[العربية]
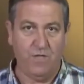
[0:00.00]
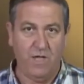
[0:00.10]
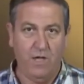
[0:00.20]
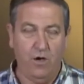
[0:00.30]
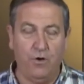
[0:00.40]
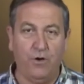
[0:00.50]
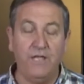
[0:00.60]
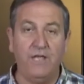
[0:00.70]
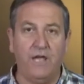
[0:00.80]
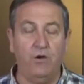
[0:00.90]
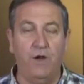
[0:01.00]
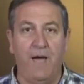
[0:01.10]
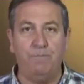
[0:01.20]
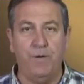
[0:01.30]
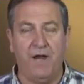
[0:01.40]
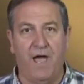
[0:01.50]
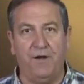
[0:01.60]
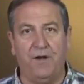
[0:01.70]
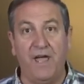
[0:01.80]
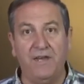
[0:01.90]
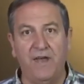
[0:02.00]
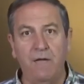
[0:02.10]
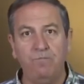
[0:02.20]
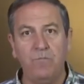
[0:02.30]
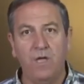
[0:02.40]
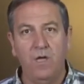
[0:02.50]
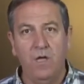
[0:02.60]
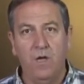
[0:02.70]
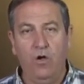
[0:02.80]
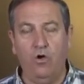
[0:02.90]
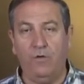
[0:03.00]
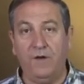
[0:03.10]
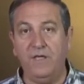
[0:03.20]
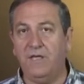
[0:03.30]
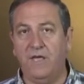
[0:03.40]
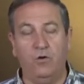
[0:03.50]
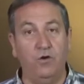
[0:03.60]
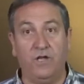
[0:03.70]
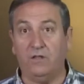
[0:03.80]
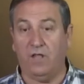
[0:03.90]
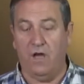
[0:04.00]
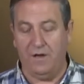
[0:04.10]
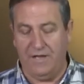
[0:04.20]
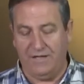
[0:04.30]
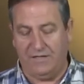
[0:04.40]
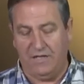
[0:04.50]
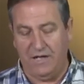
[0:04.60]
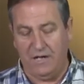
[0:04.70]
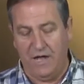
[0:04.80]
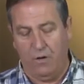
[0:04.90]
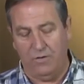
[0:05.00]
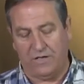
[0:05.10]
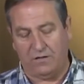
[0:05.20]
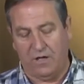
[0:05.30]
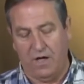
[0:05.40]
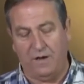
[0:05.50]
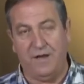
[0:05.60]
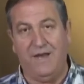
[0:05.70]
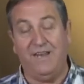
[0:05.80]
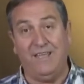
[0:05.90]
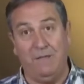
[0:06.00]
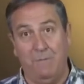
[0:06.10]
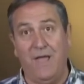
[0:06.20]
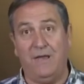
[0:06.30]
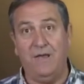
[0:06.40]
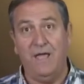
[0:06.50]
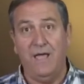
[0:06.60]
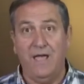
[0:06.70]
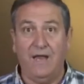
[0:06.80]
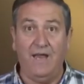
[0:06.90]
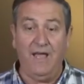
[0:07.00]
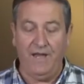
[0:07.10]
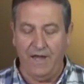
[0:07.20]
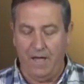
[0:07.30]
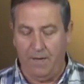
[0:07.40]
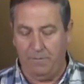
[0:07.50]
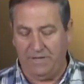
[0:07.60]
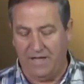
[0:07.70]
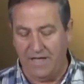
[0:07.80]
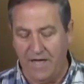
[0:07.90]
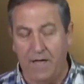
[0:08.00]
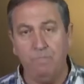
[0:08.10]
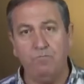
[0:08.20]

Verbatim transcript: حرية إنه نعبر عن رأينا حرية إنه نختار الدين أو نختار الإيمان اللي إحنا بدنا إياه